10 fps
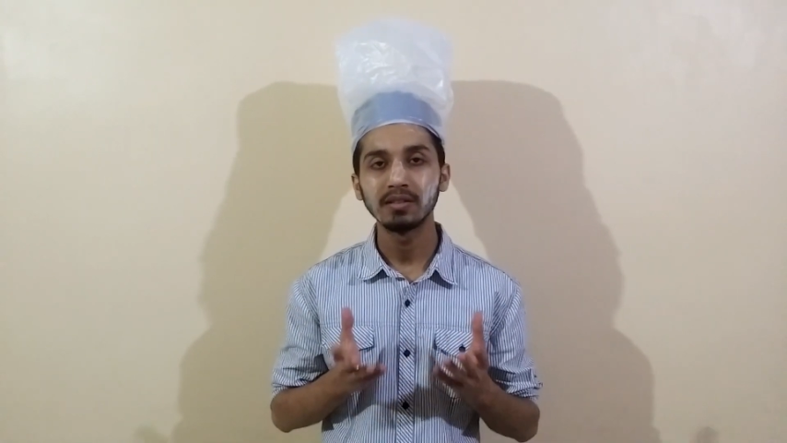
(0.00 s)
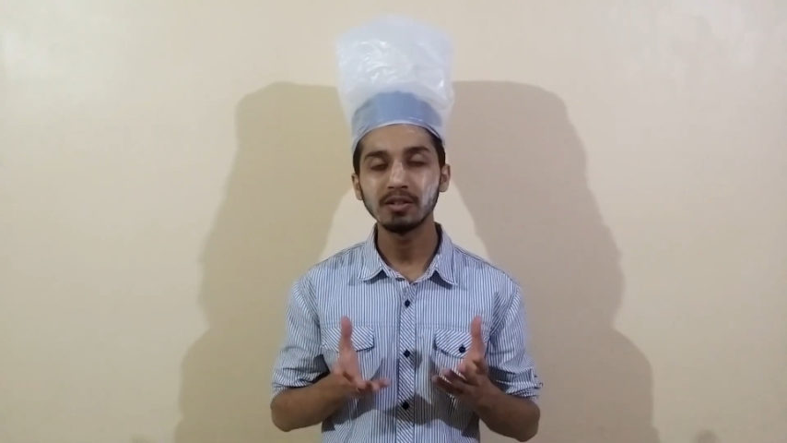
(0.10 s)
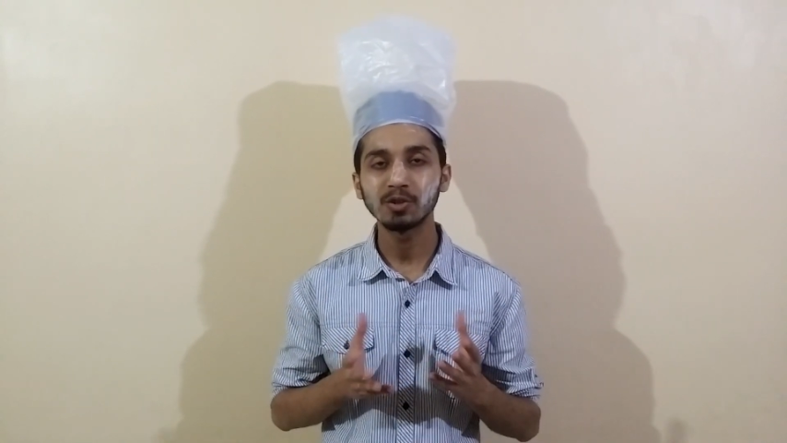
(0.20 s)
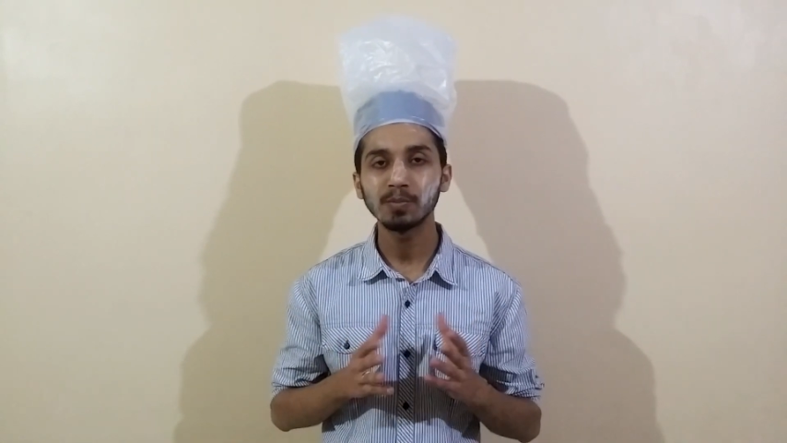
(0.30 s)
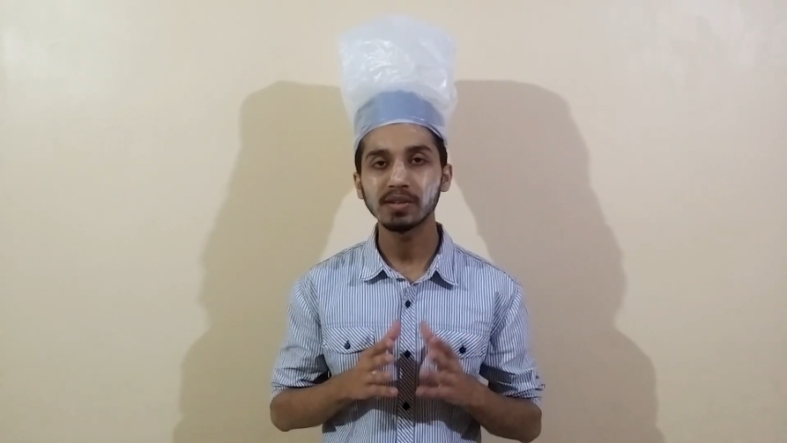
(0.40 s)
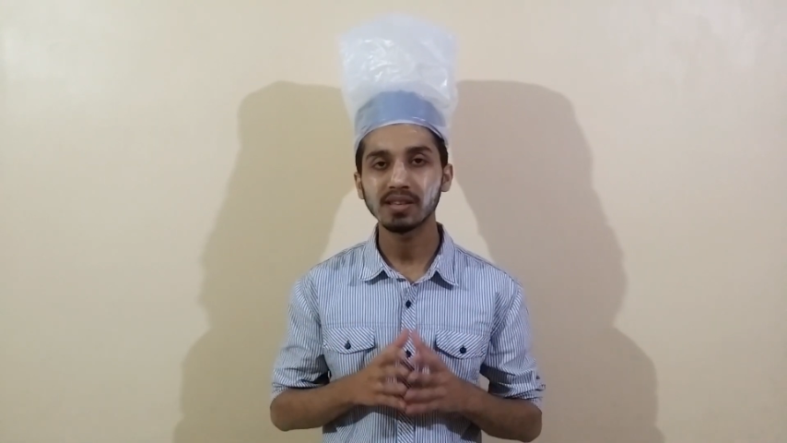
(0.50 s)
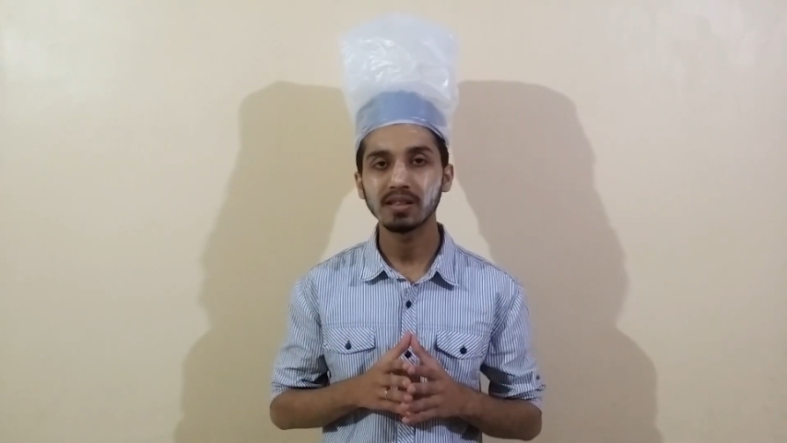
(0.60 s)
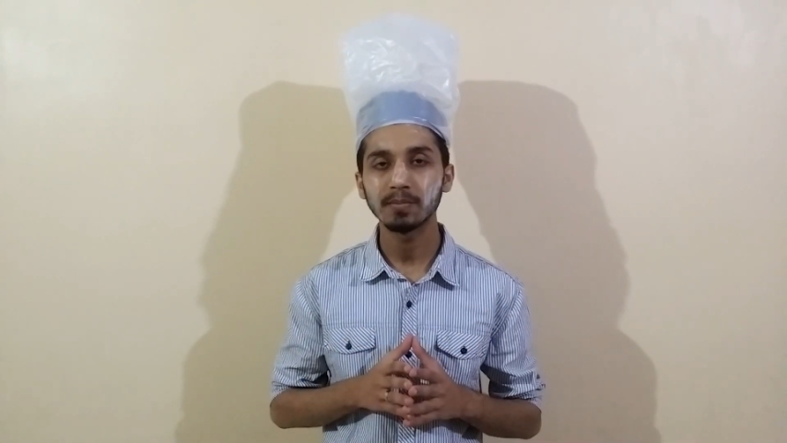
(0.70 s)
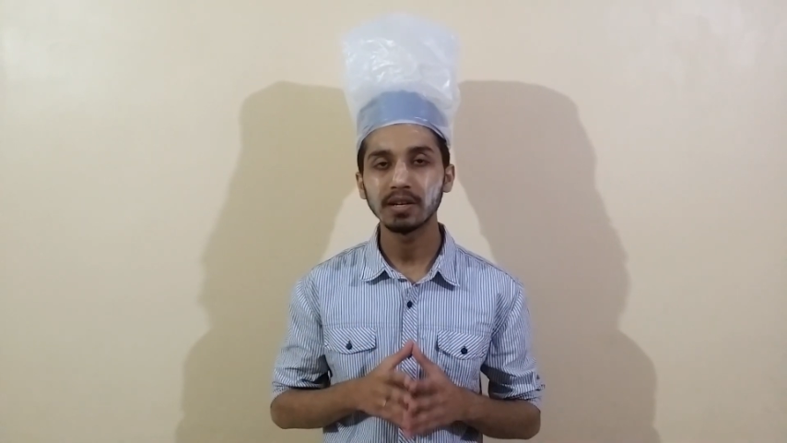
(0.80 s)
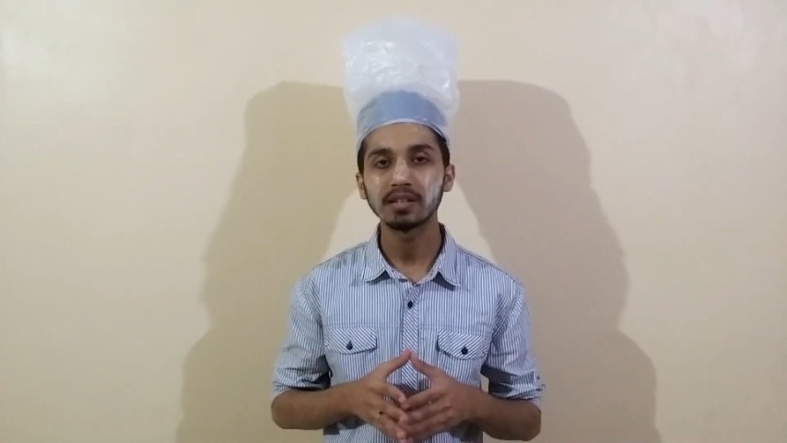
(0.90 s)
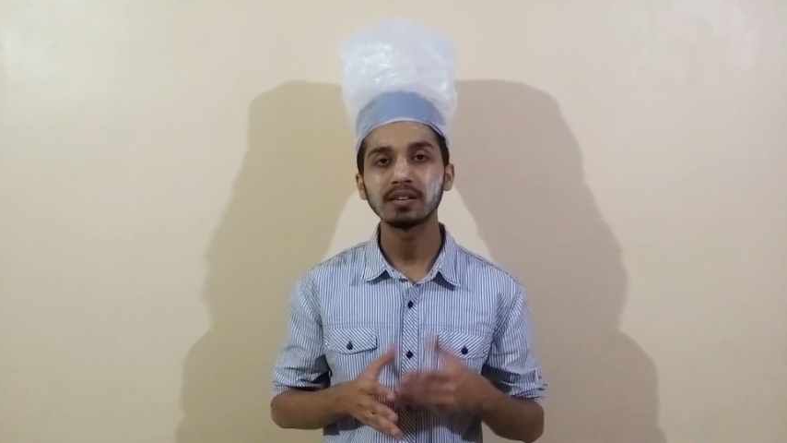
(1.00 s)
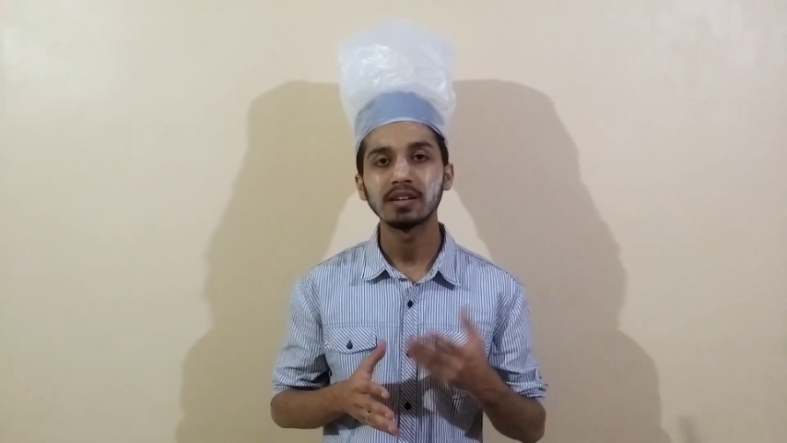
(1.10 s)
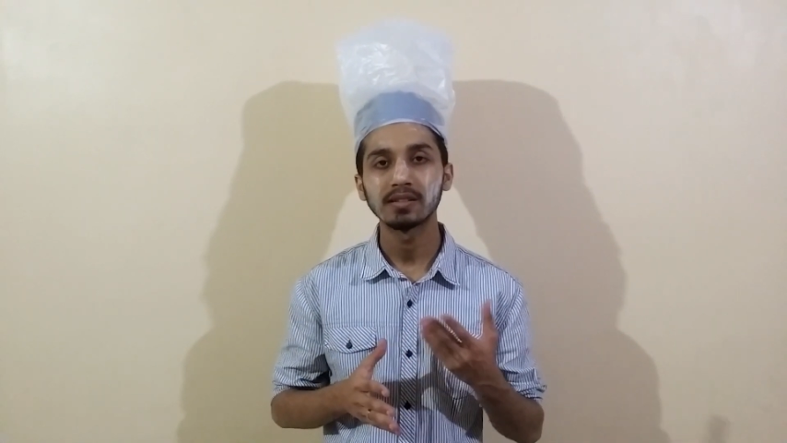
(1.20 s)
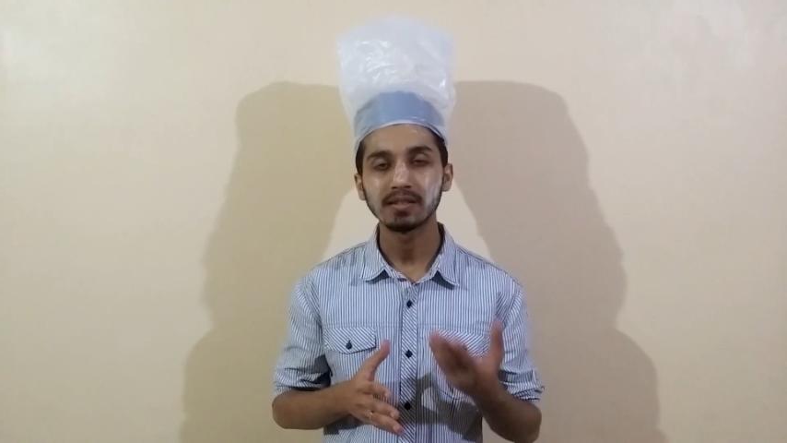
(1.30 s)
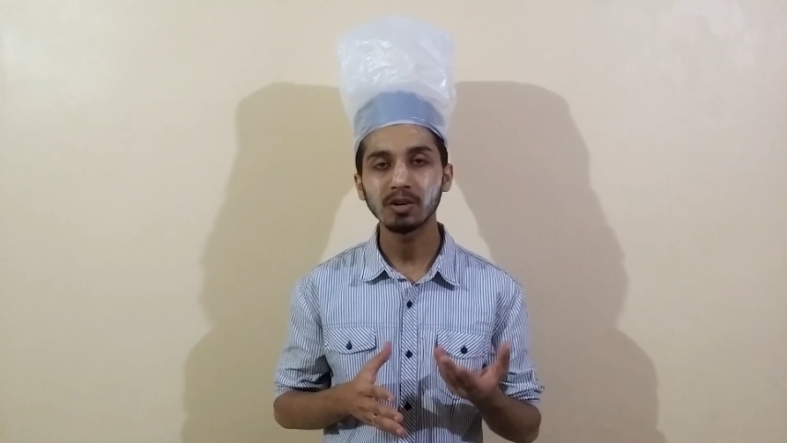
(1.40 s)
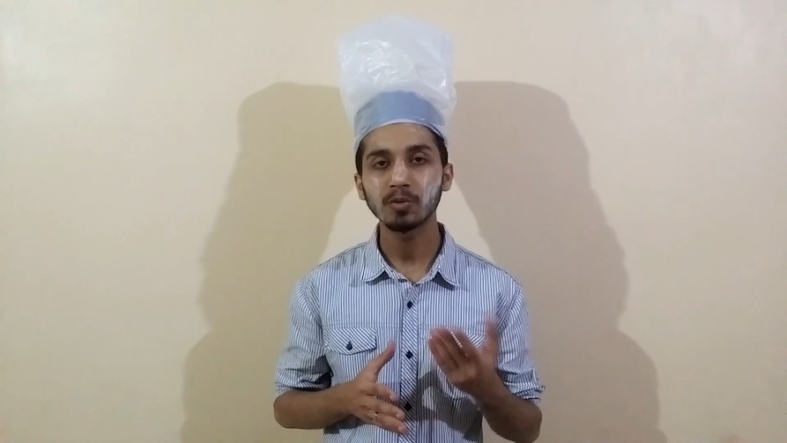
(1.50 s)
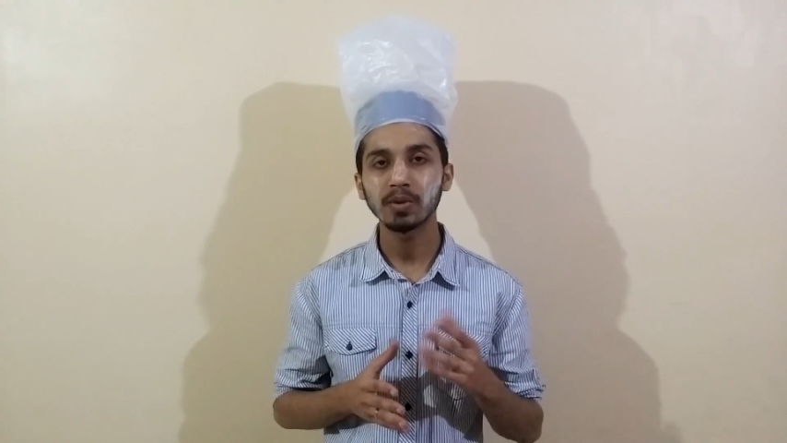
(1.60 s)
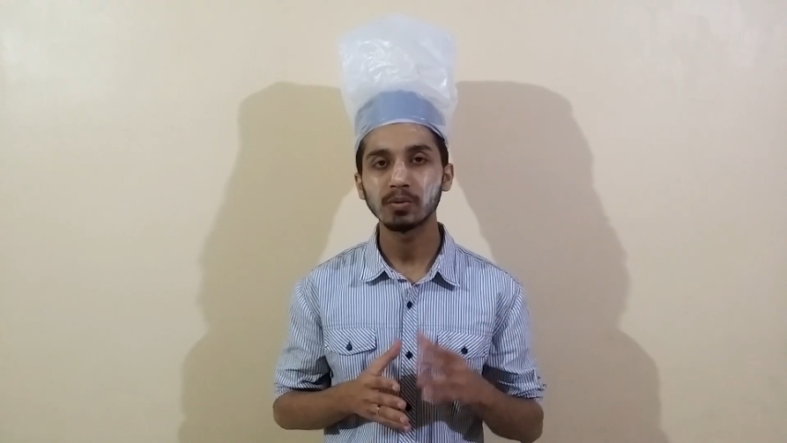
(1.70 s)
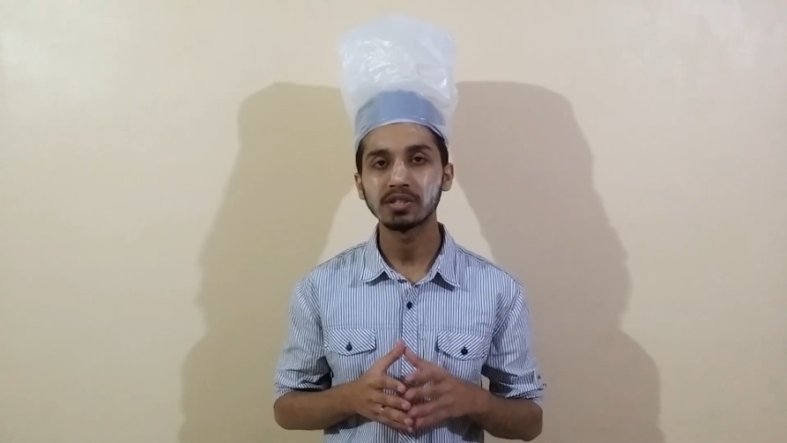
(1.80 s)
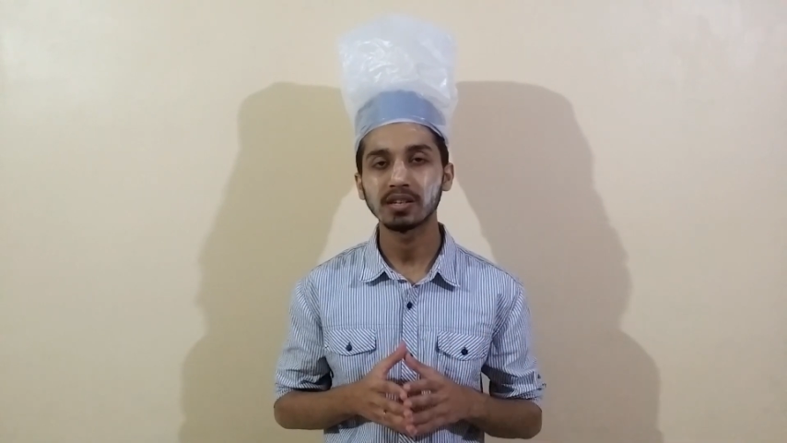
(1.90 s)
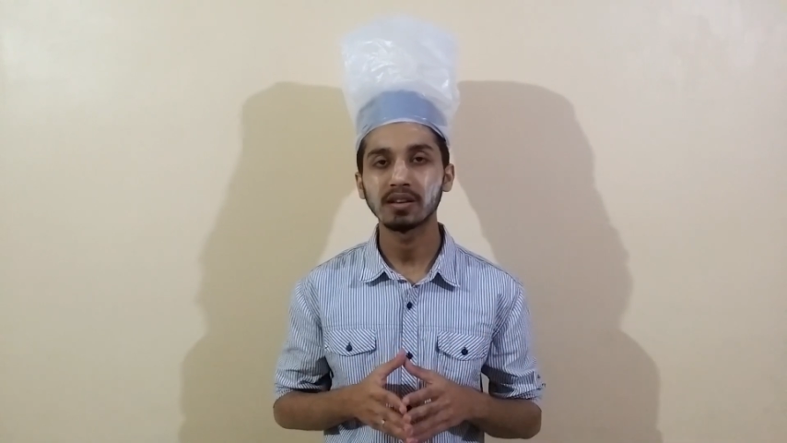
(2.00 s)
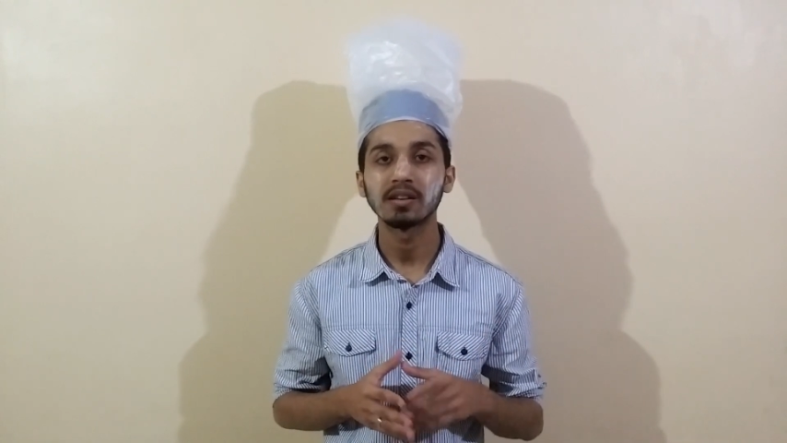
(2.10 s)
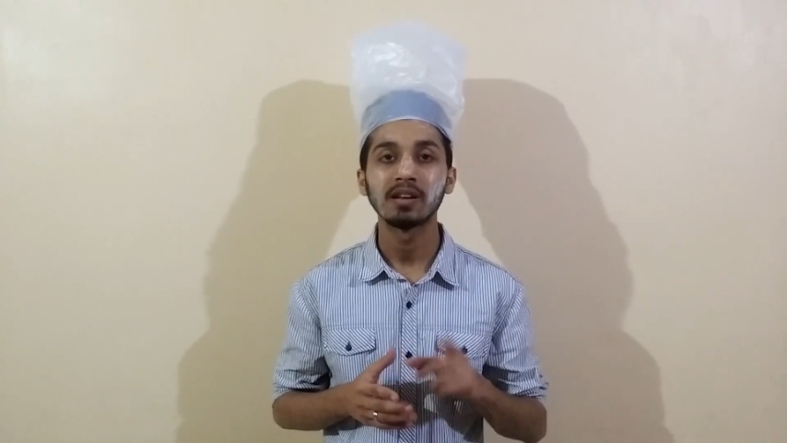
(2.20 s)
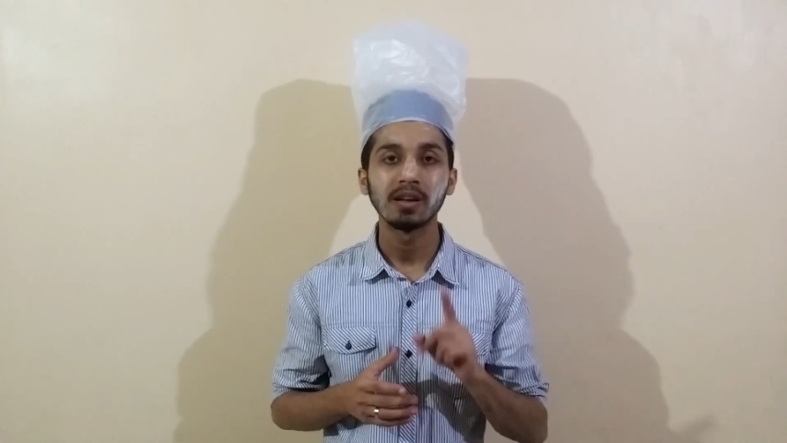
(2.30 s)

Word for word: तीस रुपये सादा प्लेट साठ रुपये विद चिकन